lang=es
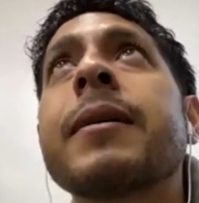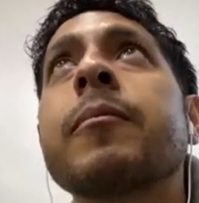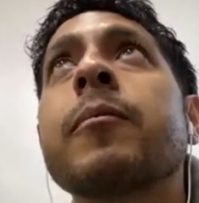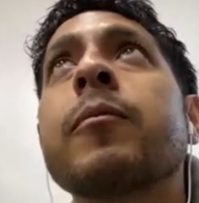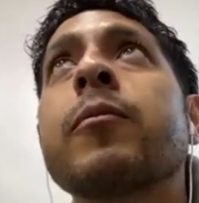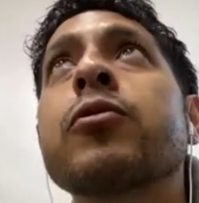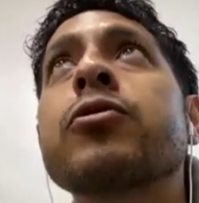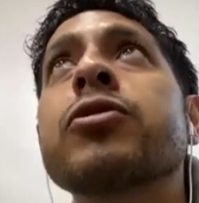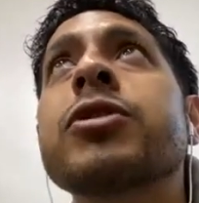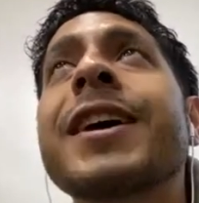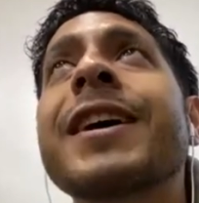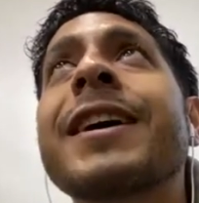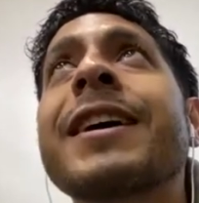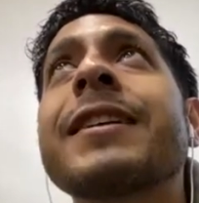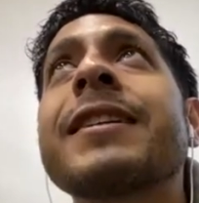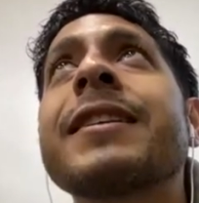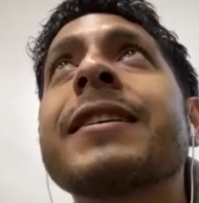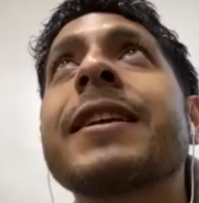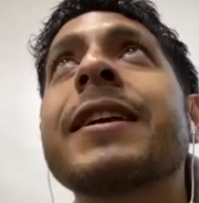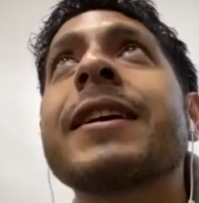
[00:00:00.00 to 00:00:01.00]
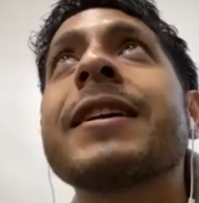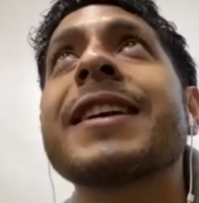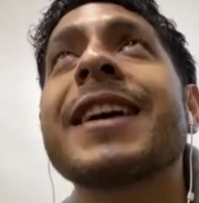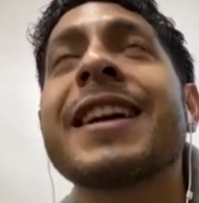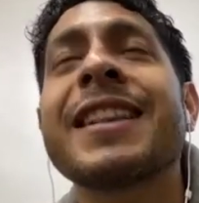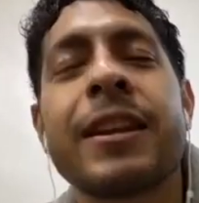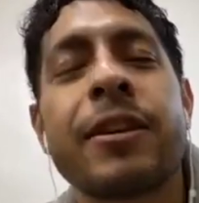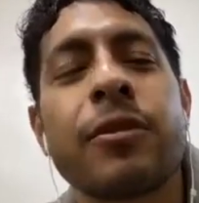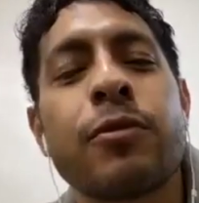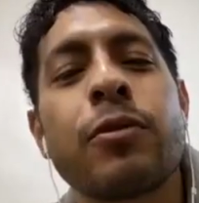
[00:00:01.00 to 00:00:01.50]
mucha gente ya
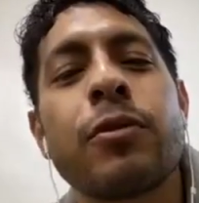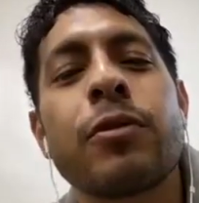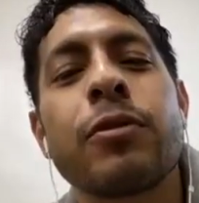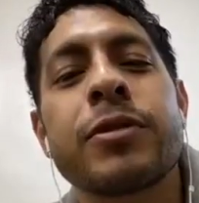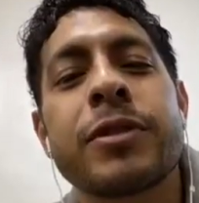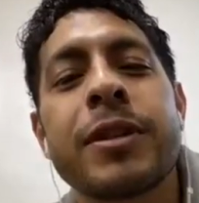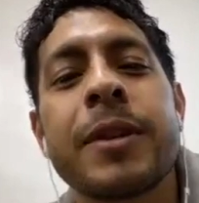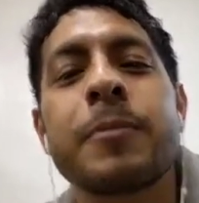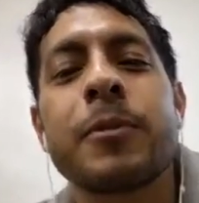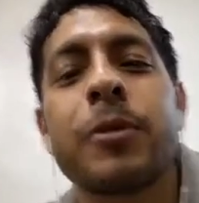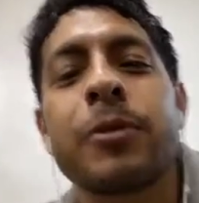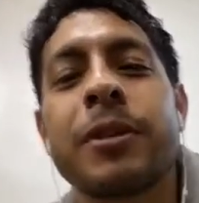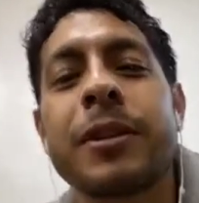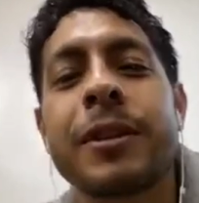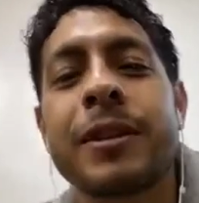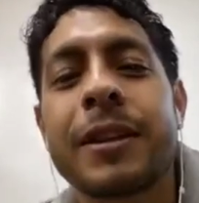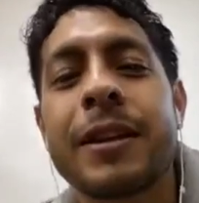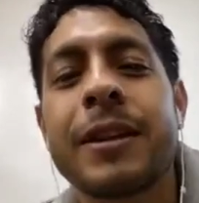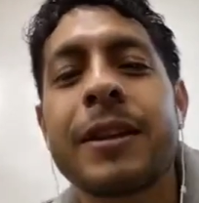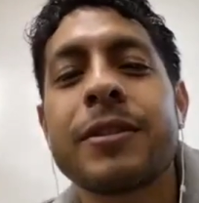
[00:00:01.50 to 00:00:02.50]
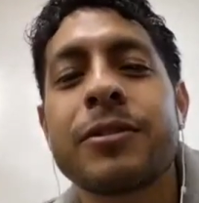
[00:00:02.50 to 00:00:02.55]
tiene un concepto de ti